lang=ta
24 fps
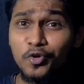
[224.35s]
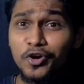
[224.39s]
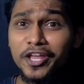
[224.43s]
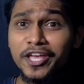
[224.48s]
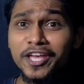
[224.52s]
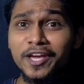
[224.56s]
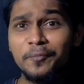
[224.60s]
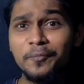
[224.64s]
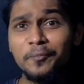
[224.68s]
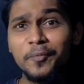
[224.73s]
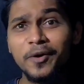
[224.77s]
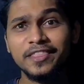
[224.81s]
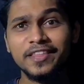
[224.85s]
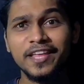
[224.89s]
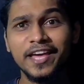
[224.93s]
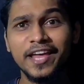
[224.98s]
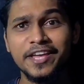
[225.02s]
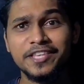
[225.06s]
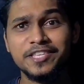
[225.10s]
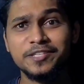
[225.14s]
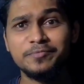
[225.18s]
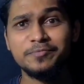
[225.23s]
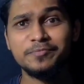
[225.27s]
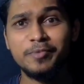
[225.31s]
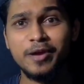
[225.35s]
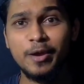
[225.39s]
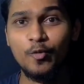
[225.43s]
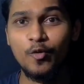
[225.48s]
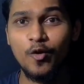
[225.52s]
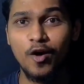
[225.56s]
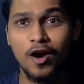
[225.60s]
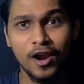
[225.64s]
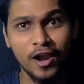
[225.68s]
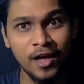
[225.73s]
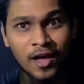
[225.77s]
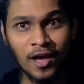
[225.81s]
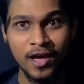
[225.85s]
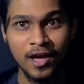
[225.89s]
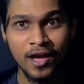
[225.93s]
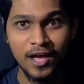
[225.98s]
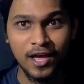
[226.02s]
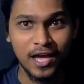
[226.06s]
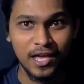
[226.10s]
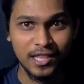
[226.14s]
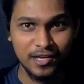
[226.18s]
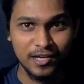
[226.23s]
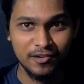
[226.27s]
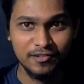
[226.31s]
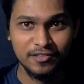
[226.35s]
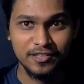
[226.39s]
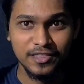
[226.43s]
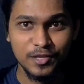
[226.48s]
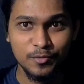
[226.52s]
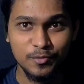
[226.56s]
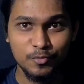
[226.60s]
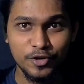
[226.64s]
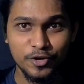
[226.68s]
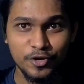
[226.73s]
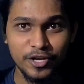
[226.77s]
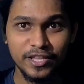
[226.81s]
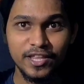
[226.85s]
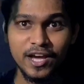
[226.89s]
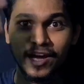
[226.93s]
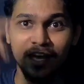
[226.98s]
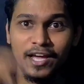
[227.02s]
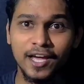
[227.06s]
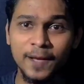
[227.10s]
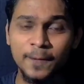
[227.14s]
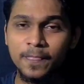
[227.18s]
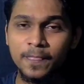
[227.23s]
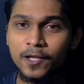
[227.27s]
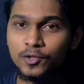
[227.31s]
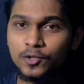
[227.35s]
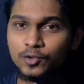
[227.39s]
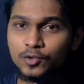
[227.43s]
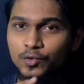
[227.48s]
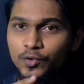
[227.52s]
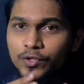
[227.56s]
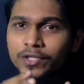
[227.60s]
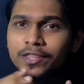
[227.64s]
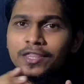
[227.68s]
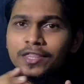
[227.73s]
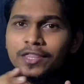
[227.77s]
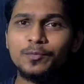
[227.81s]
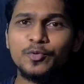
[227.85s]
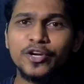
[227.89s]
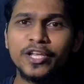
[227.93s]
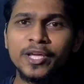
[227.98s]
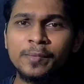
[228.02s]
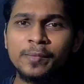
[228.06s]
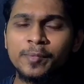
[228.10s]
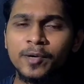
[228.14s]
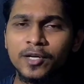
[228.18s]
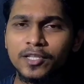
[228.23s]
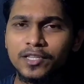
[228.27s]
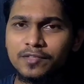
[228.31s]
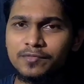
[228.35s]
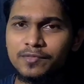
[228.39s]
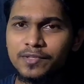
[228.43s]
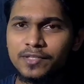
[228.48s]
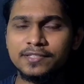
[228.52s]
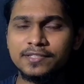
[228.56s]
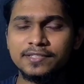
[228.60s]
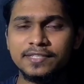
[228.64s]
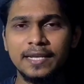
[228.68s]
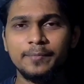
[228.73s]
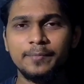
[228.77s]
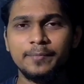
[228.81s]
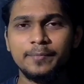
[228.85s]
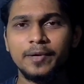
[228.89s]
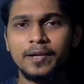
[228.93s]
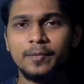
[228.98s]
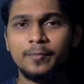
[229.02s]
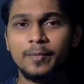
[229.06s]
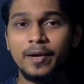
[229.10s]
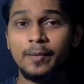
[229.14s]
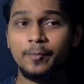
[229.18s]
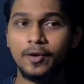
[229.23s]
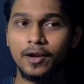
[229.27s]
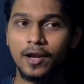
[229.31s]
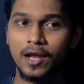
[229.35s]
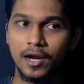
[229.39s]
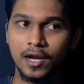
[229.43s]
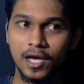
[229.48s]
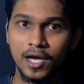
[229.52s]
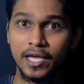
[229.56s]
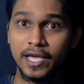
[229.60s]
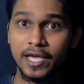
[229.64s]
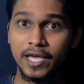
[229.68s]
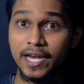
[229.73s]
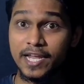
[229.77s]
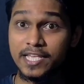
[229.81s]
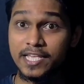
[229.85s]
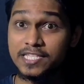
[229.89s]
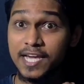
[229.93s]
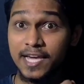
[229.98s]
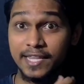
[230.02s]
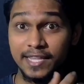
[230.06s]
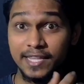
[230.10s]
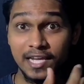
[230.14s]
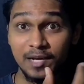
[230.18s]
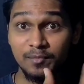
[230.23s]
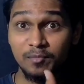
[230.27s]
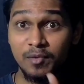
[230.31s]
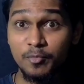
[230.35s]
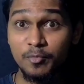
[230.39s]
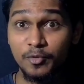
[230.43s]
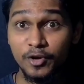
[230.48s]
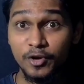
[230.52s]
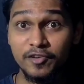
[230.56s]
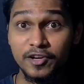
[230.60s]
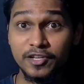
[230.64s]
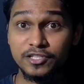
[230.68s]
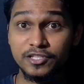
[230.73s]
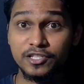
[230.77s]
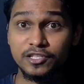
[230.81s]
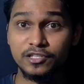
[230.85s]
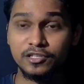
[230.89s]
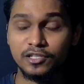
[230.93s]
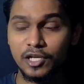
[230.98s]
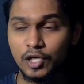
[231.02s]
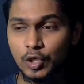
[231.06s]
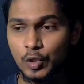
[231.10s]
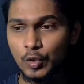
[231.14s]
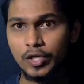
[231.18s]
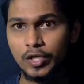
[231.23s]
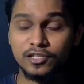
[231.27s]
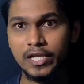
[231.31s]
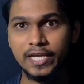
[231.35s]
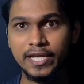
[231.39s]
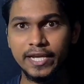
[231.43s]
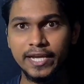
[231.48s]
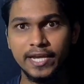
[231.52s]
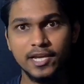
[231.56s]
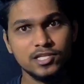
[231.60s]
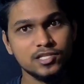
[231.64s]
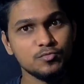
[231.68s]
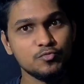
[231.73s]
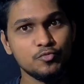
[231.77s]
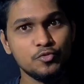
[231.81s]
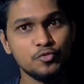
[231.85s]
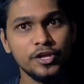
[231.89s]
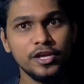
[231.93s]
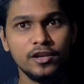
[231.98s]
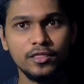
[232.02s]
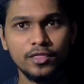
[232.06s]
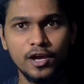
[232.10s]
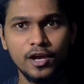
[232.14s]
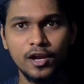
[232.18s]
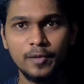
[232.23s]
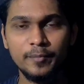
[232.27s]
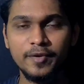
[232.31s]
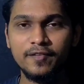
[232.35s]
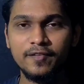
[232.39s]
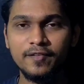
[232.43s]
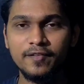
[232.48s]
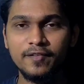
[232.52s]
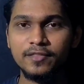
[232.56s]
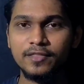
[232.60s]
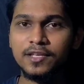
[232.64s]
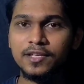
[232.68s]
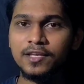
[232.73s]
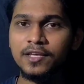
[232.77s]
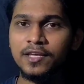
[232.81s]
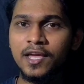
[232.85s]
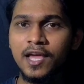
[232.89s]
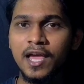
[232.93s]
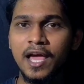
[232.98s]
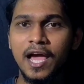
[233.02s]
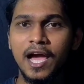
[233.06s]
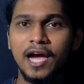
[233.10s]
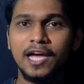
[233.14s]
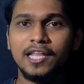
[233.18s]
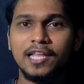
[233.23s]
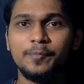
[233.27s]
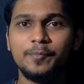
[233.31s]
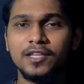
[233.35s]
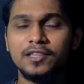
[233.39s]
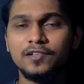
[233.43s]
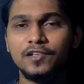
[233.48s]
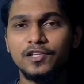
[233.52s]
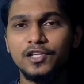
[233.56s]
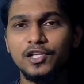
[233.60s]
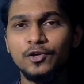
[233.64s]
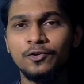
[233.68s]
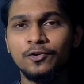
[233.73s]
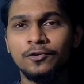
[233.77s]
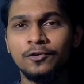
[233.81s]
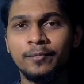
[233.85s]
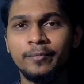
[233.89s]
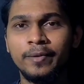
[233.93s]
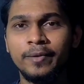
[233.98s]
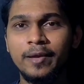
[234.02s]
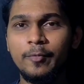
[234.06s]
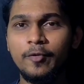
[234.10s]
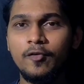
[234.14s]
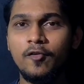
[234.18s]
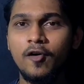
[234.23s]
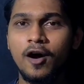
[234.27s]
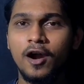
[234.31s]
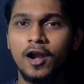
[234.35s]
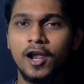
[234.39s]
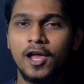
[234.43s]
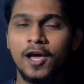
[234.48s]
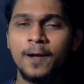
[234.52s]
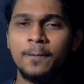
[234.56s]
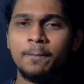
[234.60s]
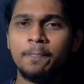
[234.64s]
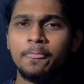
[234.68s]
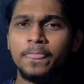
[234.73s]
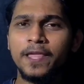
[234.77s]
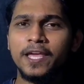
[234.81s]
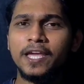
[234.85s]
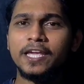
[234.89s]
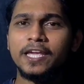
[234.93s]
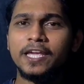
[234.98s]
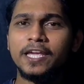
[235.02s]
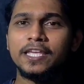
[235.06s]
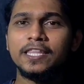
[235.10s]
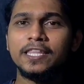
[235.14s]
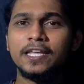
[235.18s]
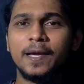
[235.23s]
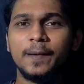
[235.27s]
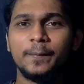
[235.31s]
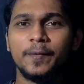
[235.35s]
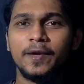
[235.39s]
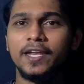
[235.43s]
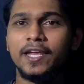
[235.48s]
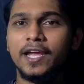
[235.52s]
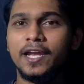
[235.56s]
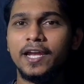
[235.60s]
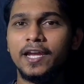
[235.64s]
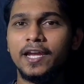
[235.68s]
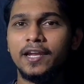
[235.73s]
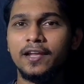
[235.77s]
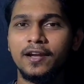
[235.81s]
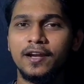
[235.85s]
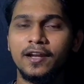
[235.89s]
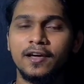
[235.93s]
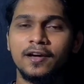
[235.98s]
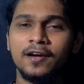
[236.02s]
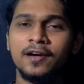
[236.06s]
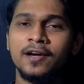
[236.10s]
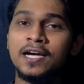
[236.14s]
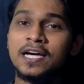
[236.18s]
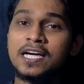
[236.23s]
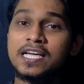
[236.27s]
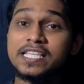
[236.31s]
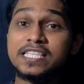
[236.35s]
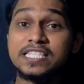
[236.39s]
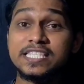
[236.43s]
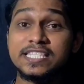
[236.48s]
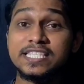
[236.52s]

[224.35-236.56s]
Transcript: முடியை பார்த்து யாராச்சும் பயப்படுவாங்களா அதாவது இந்த முடி தாங்க ஸோ இந்த முடியை பார்த்தும் வந்து சில பேர் பயப்படுறாங்களாம் யாராச்சும் அதிகமாக முடி வச்சுருந்தாலோ இல்லை எங்கேயாச்சும் முடி இருந்தாலுமே வந்து அதை பார்த்து வந்து இவங்க பயப்படுவாங்களாம் இதுக்கு பேர் என்னன்னா